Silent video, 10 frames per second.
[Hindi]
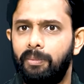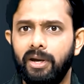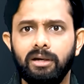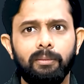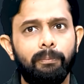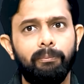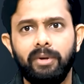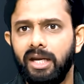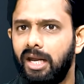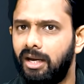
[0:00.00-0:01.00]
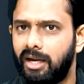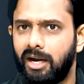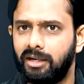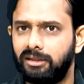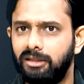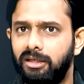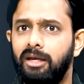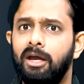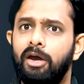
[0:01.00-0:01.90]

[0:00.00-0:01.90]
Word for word: पर मेले लगा करते थे